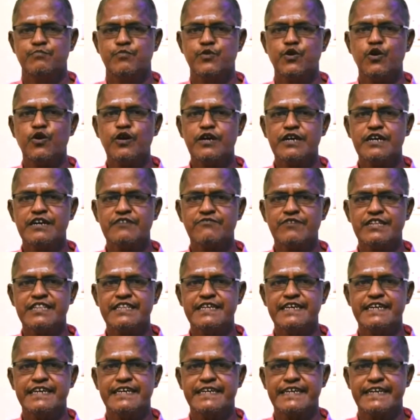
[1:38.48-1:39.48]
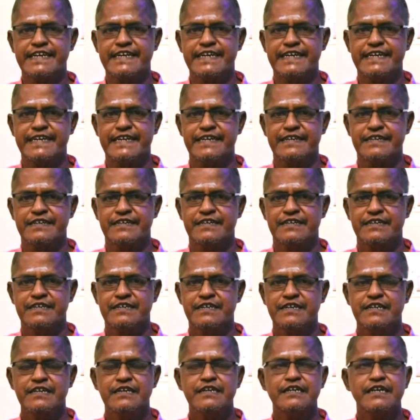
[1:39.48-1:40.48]
புரோக்கர் வந்து எங்கிட்ட கேட்டார்
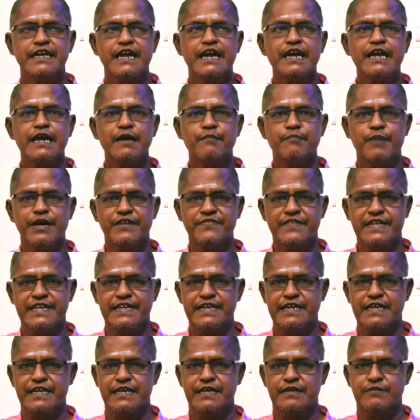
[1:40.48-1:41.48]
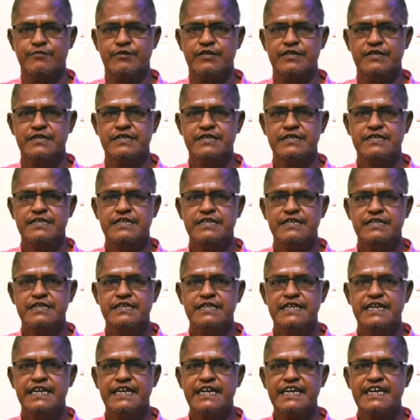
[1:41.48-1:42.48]
நல்லா பார்த்தீங்களா அப்படின்னு
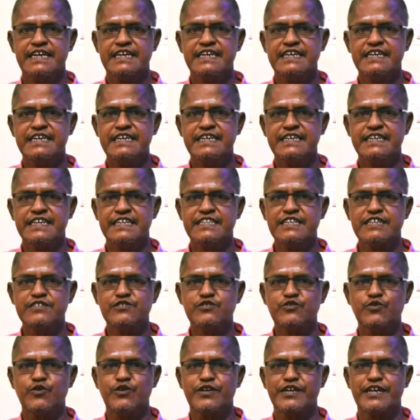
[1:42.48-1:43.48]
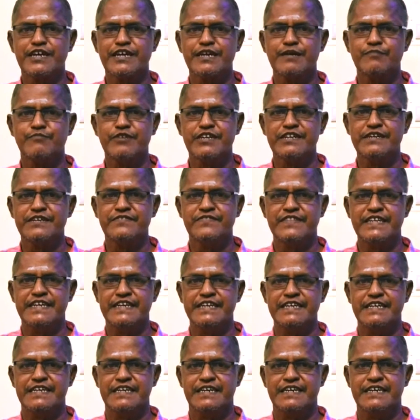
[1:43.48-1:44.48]
எனக்கு எதை சொல்கிறார் அப்படின்னு
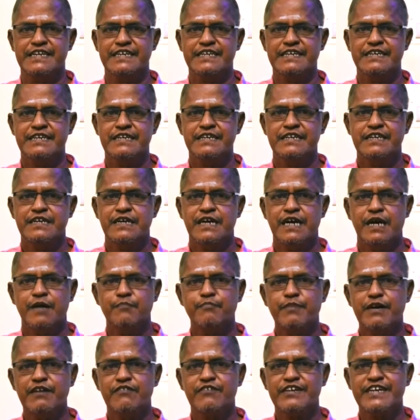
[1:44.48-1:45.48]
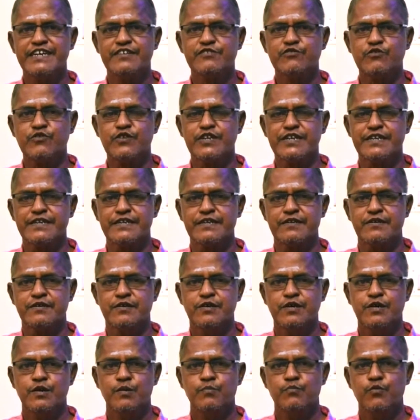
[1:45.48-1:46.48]
தெரியல அப்போ அவரே சொல்கிறாரு
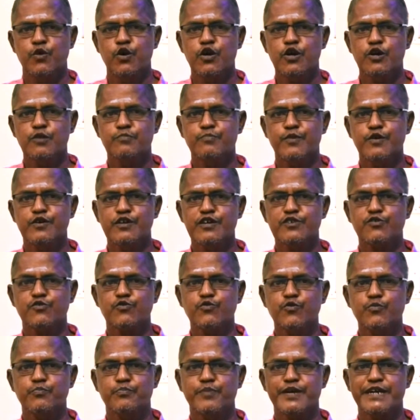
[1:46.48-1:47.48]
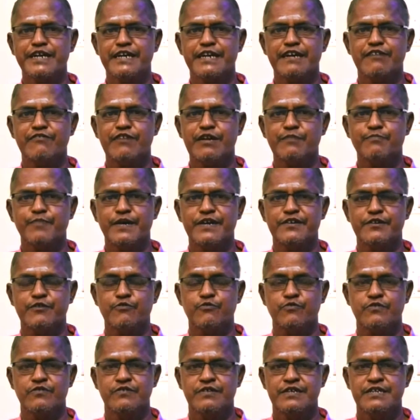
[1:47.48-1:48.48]
போக போக சூப்பராக டெவலப்
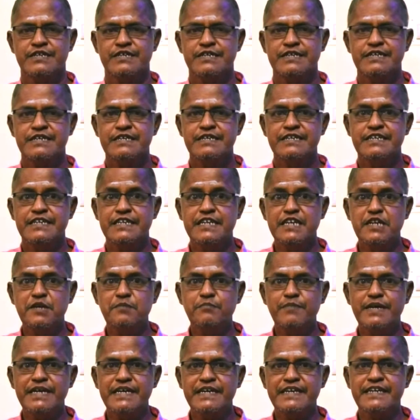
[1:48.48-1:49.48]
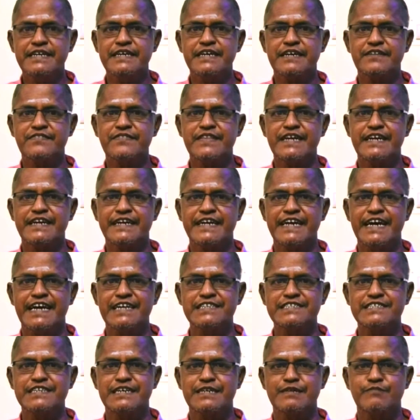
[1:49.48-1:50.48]
ஆயிரும் இனிமே இங்கே இருந்தால்
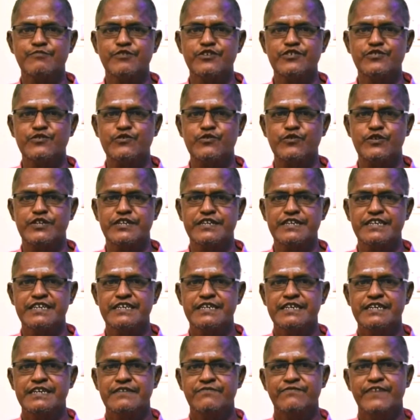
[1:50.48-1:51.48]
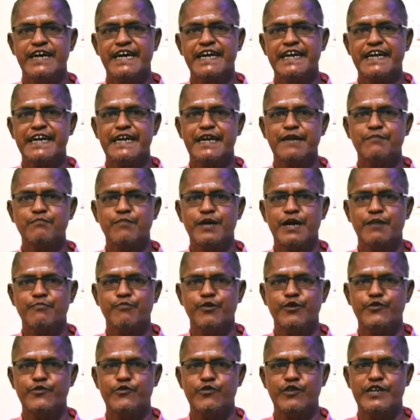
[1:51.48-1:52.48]
டேஞ்சர் அப்படி சொல்லிட்டு வேற இடம்
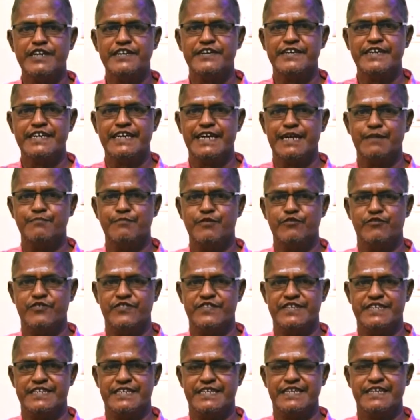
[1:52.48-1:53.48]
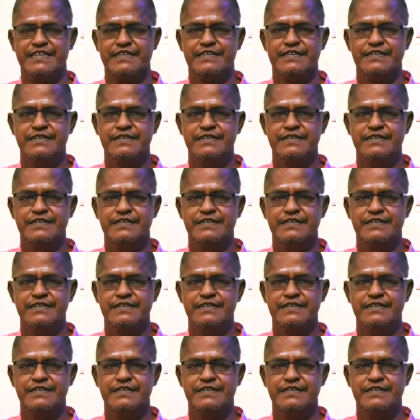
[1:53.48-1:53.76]
பார்ப்போம்னு சொல்லிட்டு கிளம்பி வந்துட்டேன்